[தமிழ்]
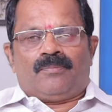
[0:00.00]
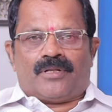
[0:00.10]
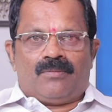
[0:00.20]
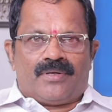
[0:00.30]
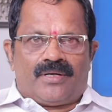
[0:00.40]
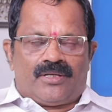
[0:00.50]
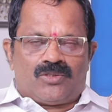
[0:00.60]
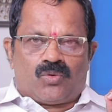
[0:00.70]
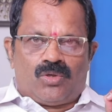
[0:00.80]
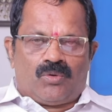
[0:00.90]
பிரதமர் என்ற
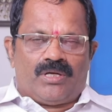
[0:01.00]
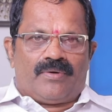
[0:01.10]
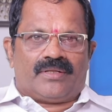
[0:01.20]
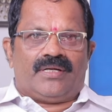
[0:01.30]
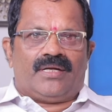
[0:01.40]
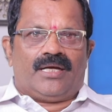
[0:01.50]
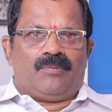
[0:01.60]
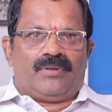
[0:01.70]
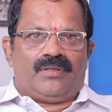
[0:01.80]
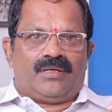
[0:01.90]
சொல்லக்கூடிய வார்த்தை என்னென்னா
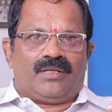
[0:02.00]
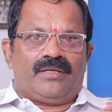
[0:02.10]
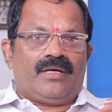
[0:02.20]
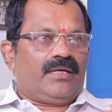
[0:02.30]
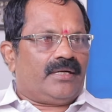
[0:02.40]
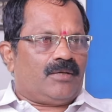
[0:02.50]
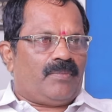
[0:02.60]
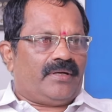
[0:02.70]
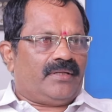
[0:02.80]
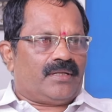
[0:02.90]
இப்போ தேர்தல் ஏழு
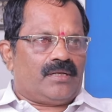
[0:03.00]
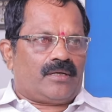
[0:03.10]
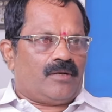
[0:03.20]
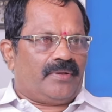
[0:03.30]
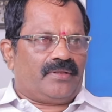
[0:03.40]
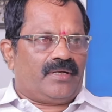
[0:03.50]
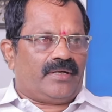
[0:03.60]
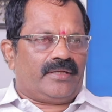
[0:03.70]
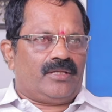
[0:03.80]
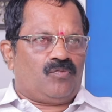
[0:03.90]
கட்டமாக தேர்தல் நாடாளுமன்றத்தில்
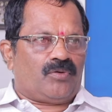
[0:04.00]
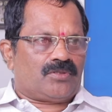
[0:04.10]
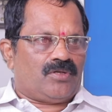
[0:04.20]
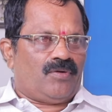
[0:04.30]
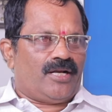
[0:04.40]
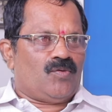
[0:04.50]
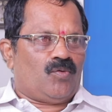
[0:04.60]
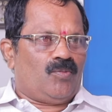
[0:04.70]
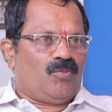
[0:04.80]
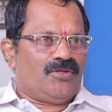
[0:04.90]
நடக்குது ஃபஸ்ட்டு வேல்யூம்
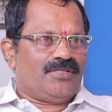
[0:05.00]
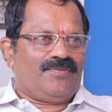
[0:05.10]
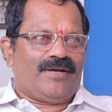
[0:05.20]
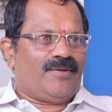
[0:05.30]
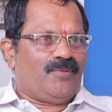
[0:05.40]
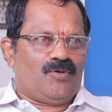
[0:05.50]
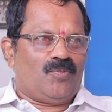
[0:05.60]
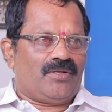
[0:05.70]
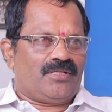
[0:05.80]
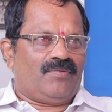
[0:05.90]
ஒன் முடிஞ்சது வேல்யூம் டூ
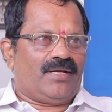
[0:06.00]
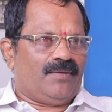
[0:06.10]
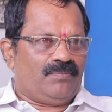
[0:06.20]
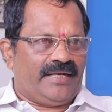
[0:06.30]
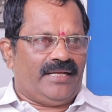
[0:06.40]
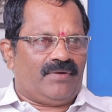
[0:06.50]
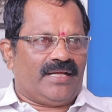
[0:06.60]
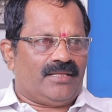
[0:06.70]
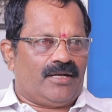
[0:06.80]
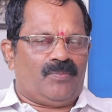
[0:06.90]
முடிஞ்சது வேல்யூம் த்ரீ வட
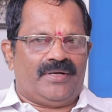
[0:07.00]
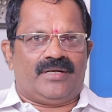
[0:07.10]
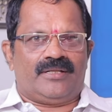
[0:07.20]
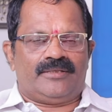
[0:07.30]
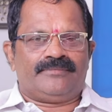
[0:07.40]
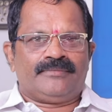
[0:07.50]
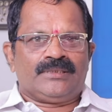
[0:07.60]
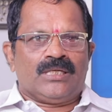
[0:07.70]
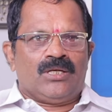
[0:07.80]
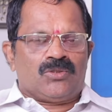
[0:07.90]
இந்தியாவில் போயிட்டுருக்குது
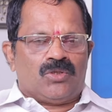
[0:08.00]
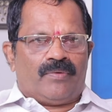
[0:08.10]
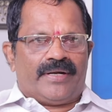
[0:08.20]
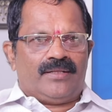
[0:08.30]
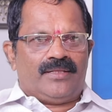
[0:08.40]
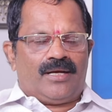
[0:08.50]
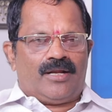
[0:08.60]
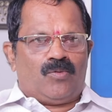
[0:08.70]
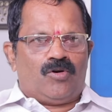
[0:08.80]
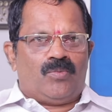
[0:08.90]
ஸோ வட
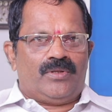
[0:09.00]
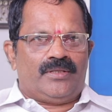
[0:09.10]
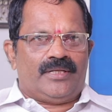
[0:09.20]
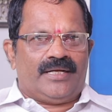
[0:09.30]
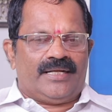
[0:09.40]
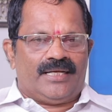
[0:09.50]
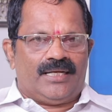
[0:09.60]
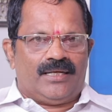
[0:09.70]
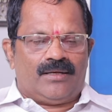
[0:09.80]
இந்தியாவில் போகும்போது இந்த இன்றைக்கி